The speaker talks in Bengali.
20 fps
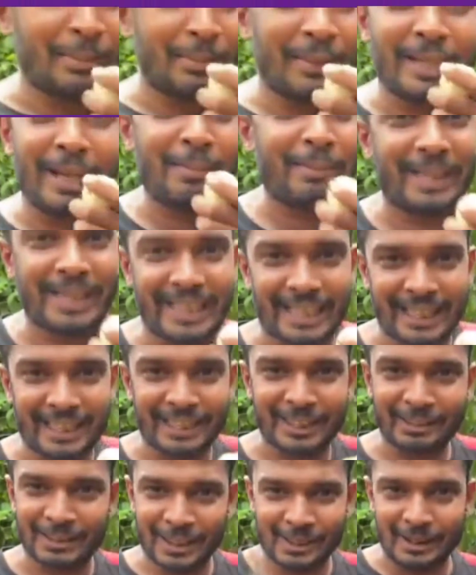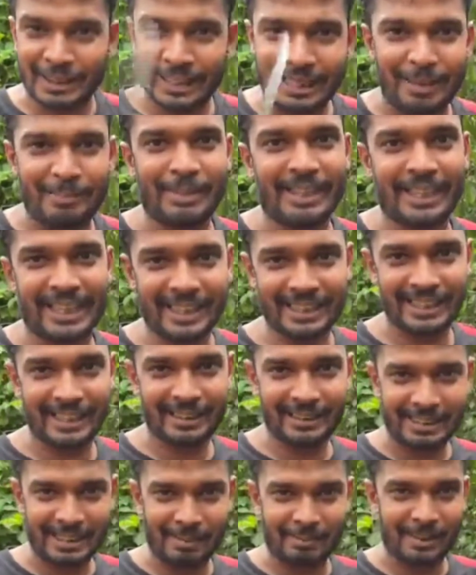এইভাবে কামড়ায় খায় কিন্তু আসলে কামড়ায় খায় না
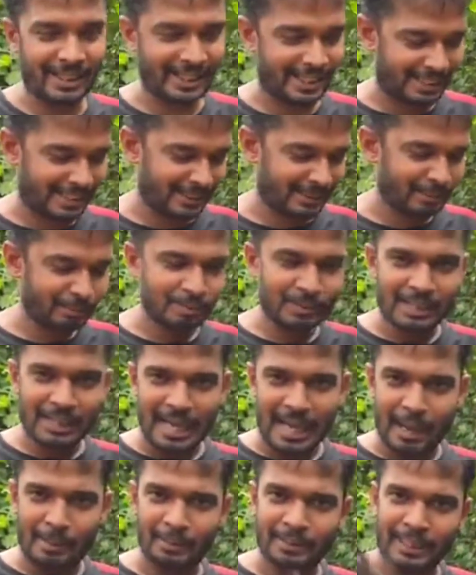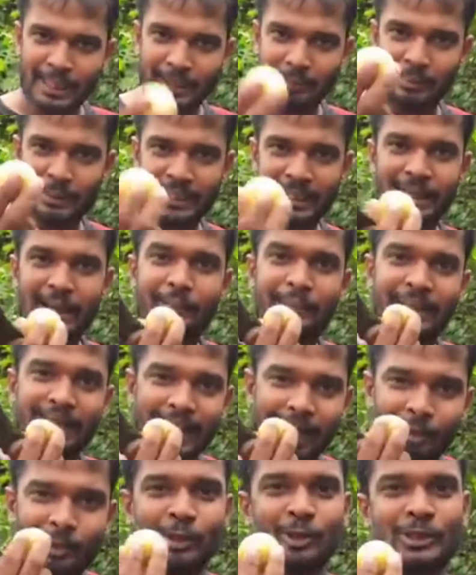কামড়ায় খায় না আমি তো একবারে কামড়ায়
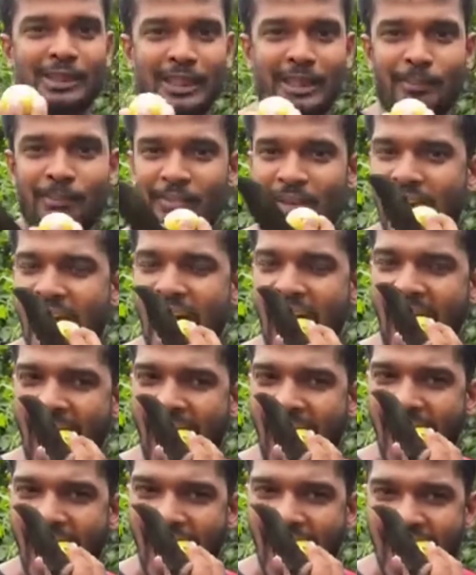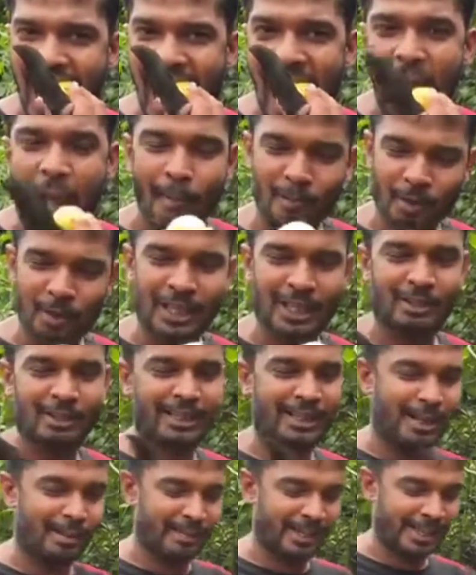খাওয়া ধরছিলাম কিন্তু আসলে
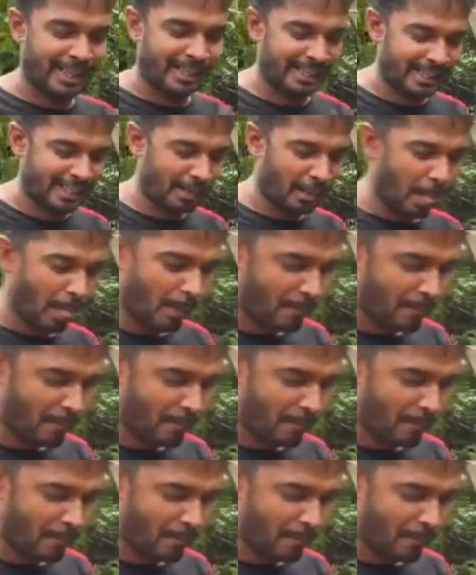কামড়ায় খায় না